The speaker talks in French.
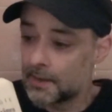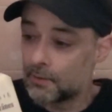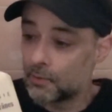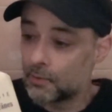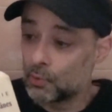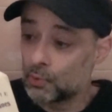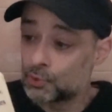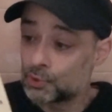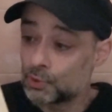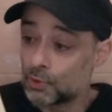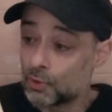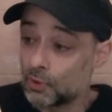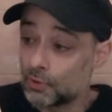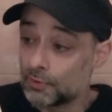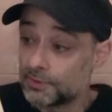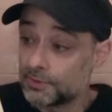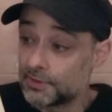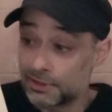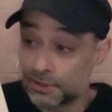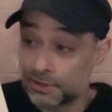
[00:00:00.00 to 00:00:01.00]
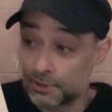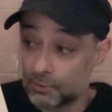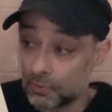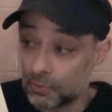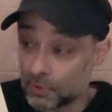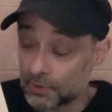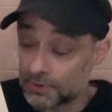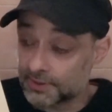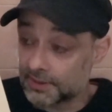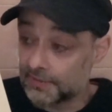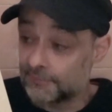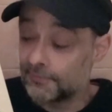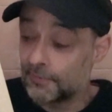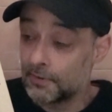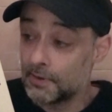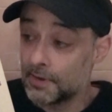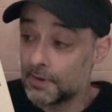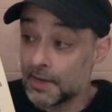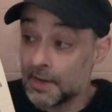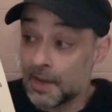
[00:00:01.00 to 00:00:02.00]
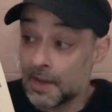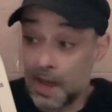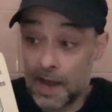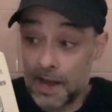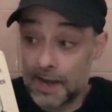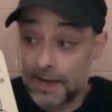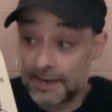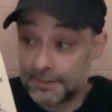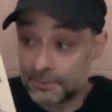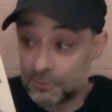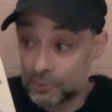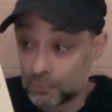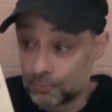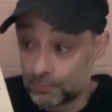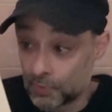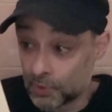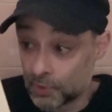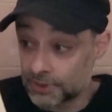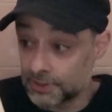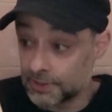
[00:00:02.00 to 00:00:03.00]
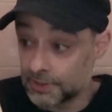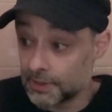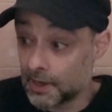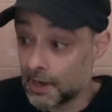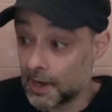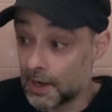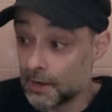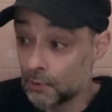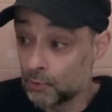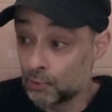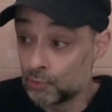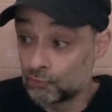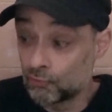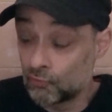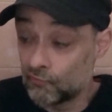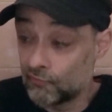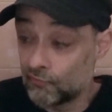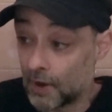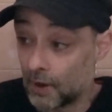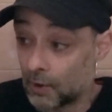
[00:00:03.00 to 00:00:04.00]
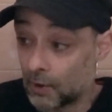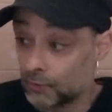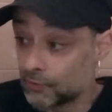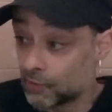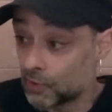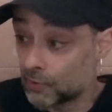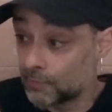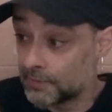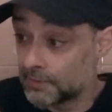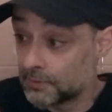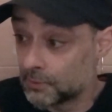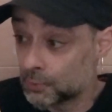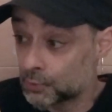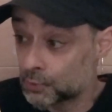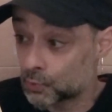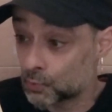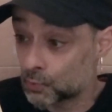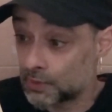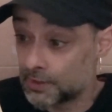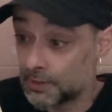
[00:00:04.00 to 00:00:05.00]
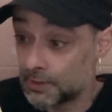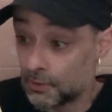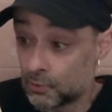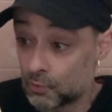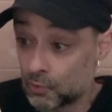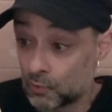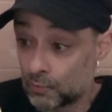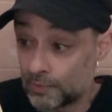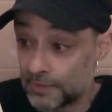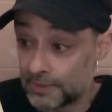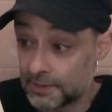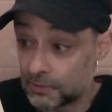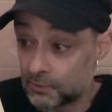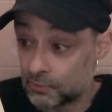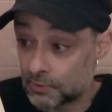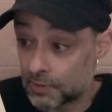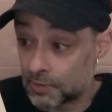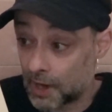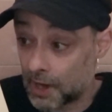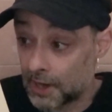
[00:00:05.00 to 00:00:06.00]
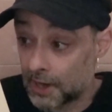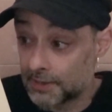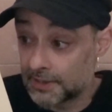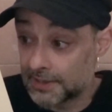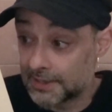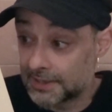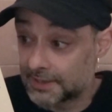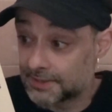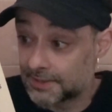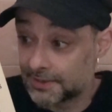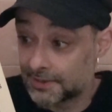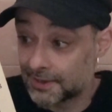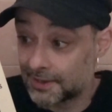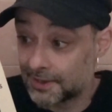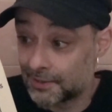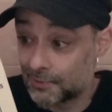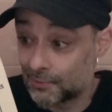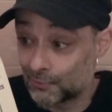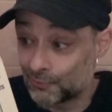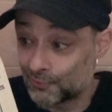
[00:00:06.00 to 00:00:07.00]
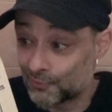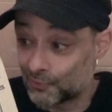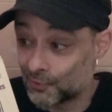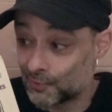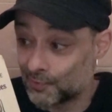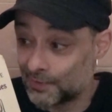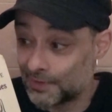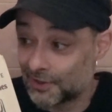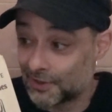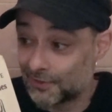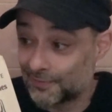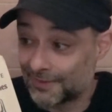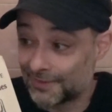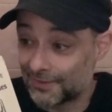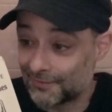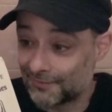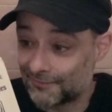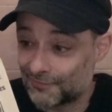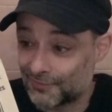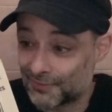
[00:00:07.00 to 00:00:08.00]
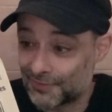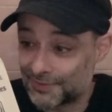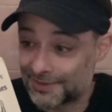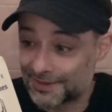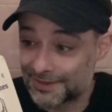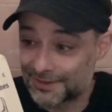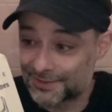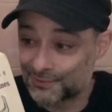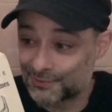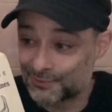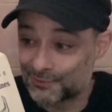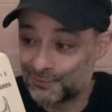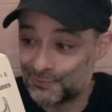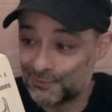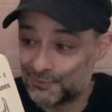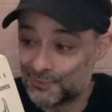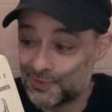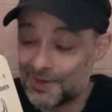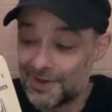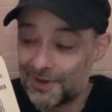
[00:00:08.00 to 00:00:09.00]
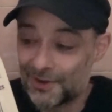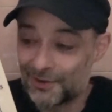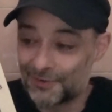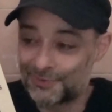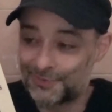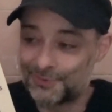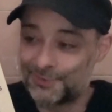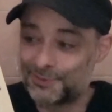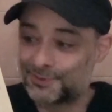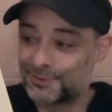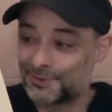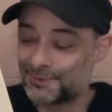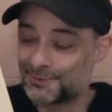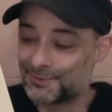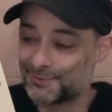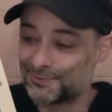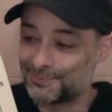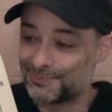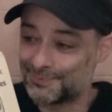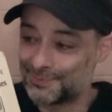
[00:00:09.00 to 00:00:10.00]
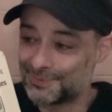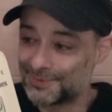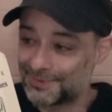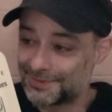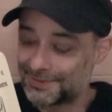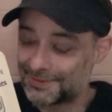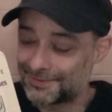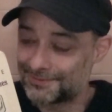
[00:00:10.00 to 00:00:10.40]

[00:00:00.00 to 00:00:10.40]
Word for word: On se rendit chez le grand savant et, à la stupeur générale, on le trouva endormi dans son lit en compagnie du crâne qu'il serrait contre lui comme un enfant tient son doudou en suçant son pouce.